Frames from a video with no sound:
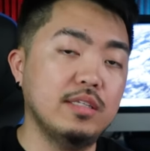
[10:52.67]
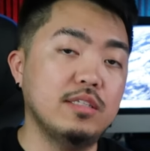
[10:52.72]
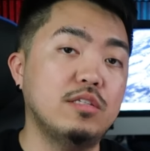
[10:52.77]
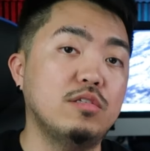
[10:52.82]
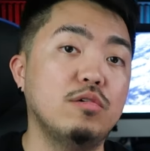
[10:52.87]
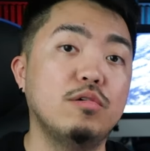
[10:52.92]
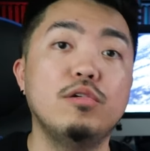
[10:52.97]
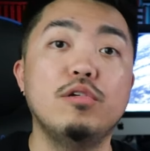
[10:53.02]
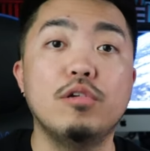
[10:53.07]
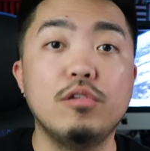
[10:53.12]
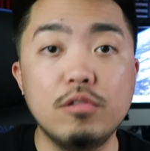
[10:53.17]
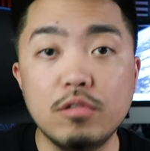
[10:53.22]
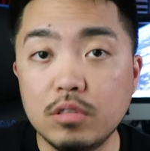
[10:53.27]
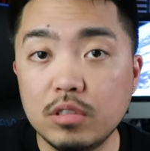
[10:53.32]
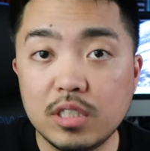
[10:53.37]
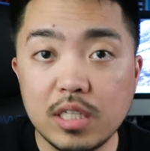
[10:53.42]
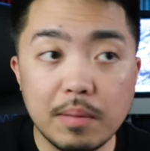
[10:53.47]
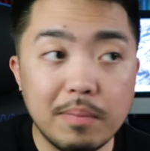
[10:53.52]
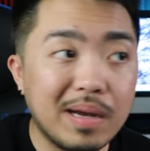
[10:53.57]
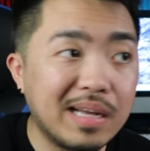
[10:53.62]
So yun,
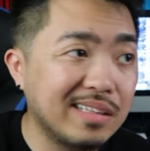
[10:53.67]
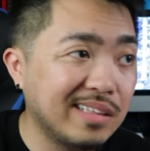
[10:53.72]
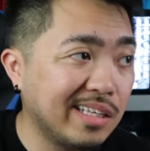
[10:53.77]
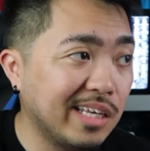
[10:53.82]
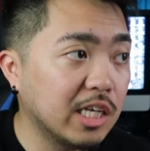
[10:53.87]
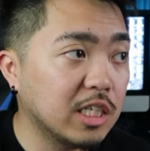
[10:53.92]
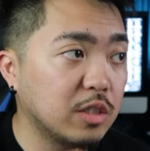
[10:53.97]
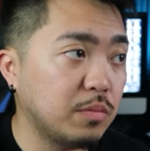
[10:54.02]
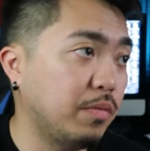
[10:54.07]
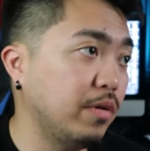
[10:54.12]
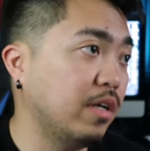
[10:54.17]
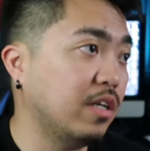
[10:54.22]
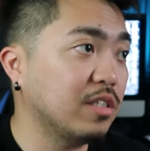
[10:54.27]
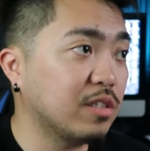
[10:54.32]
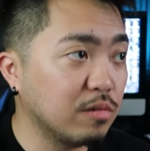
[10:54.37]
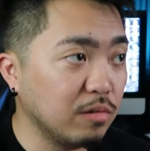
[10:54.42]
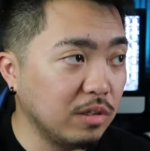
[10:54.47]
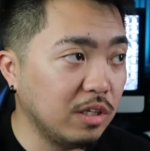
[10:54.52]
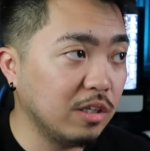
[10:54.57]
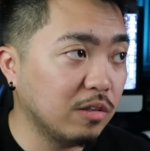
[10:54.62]
yung job hunting
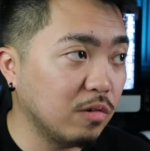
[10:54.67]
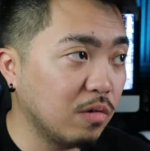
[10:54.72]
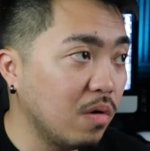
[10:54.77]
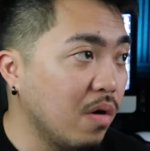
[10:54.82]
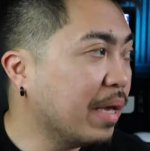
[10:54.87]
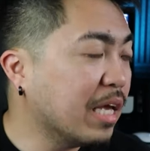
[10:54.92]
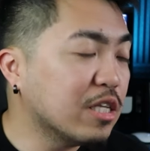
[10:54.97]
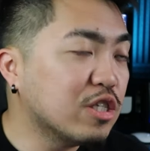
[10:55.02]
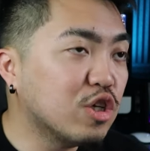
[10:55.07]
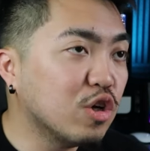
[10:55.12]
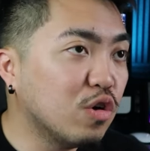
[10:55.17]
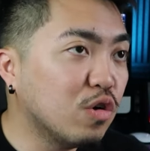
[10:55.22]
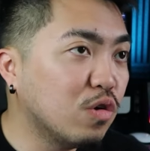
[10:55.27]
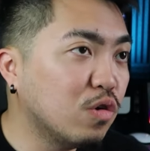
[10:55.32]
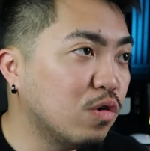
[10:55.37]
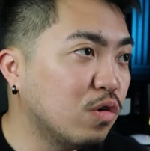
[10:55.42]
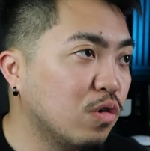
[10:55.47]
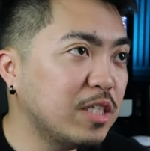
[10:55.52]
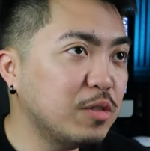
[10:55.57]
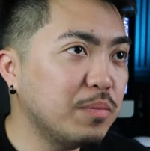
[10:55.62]
experience ko dito.
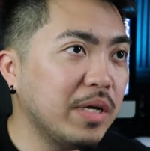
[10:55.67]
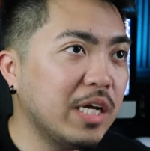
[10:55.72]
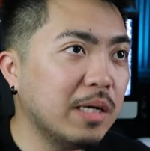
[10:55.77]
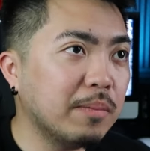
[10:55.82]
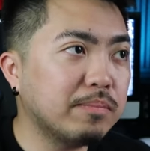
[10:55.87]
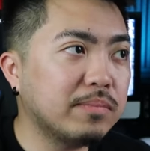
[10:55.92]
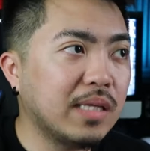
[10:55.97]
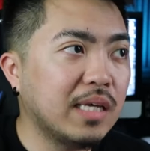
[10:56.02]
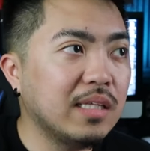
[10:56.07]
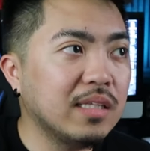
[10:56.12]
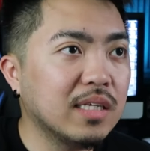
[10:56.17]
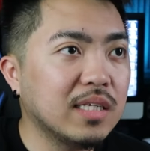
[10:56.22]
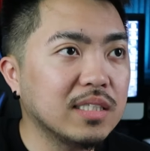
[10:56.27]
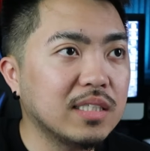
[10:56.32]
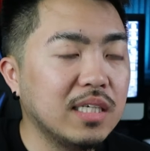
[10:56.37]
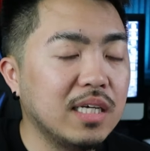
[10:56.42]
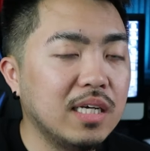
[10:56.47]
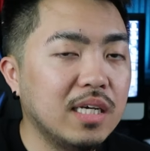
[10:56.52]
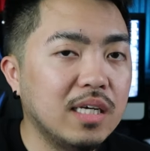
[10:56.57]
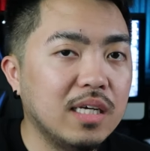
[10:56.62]
Medyo, medyo mahirap din
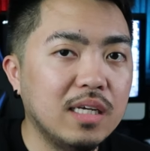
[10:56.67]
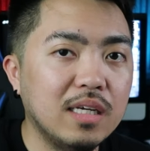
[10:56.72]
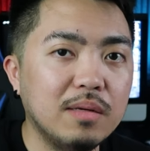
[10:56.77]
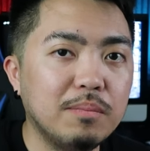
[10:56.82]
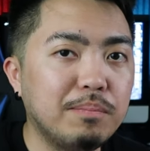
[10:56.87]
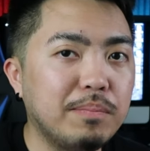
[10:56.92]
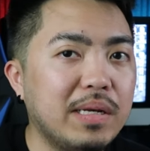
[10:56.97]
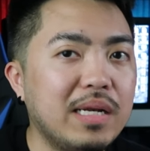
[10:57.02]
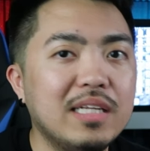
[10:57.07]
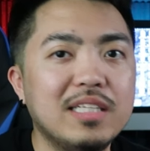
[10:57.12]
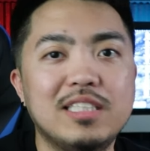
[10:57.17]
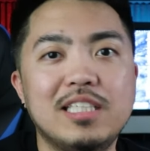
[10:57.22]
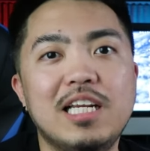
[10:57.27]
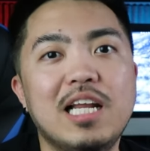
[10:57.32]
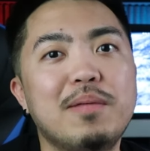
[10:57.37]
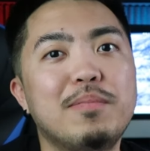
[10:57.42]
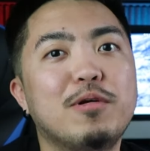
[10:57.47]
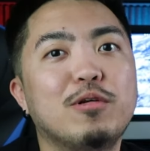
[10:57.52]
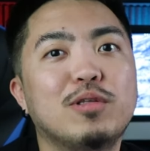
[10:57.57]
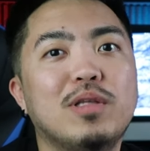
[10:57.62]
kasi pal,
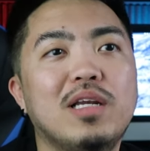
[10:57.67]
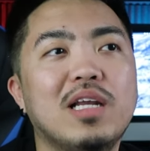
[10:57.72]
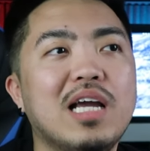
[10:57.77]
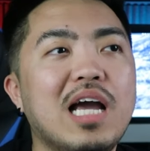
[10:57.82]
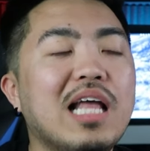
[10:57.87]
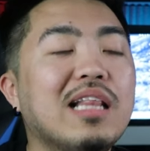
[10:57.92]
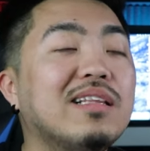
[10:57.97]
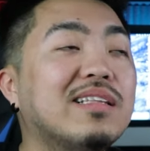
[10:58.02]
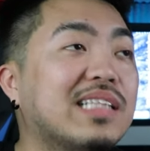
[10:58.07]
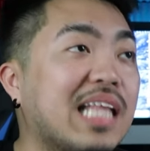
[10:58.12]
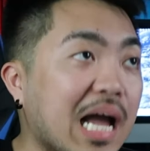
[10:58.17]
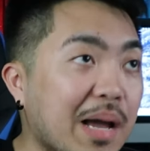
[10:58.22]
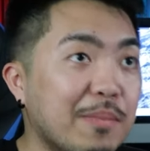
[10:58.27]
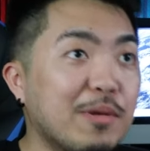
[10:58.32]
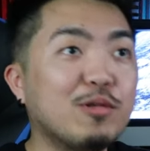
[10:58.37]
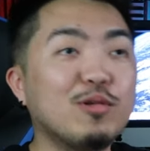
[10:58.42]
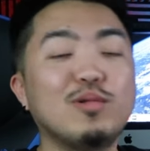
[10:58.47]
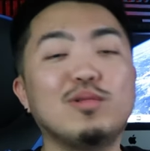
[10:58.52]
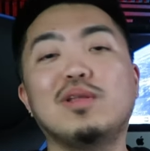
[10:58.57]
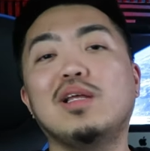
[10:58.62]
sinabi ko talaga, ang
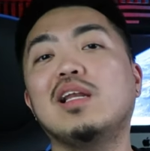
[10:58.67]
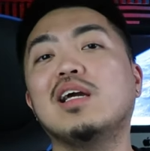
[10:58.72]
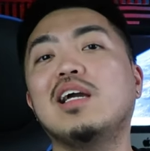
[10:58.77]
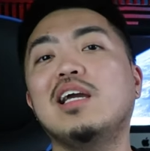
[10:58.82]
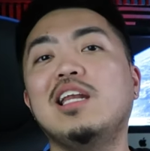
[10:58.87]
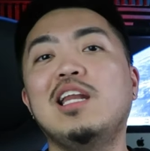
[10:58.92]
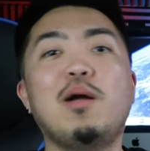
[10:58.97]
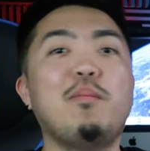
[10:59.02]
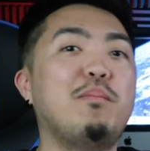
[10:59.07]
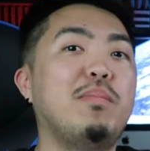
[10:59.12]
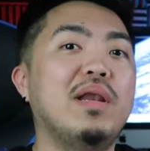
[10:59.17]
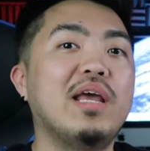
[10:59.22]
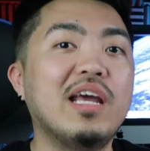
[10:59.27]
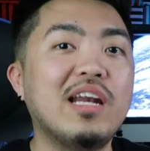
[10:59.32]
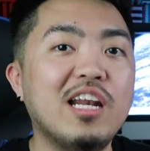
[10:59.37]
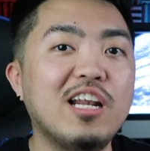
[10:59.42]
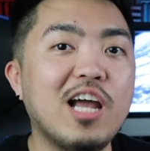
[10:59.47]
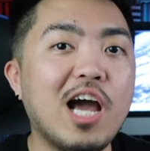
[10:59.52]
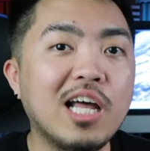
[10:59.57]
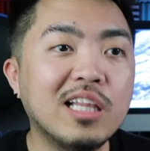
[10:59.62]
dami ko talaga ina
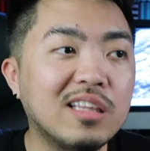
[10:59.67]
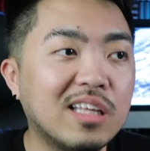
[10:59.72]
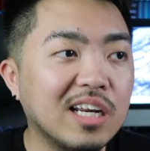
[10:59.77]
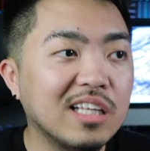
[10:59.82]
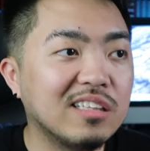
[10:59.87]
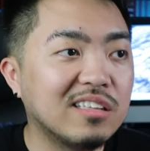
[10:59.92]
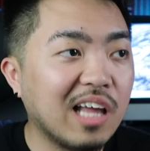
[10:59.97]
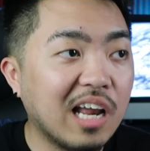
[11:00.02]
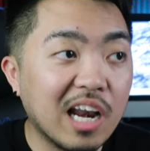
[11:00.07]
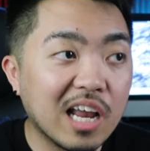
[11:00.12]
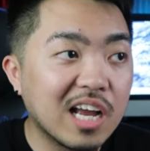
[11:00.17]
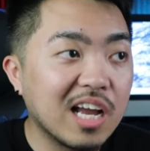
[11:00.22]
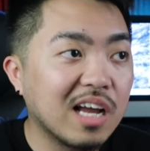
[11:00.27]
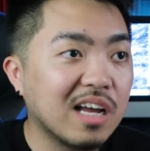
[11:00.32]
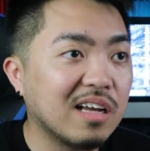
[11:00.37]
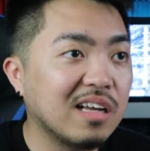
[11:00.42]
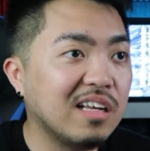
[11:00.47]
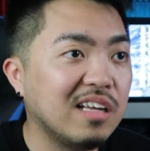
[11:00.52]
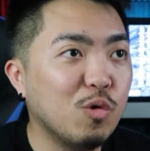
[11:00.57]
plan 100 talaga.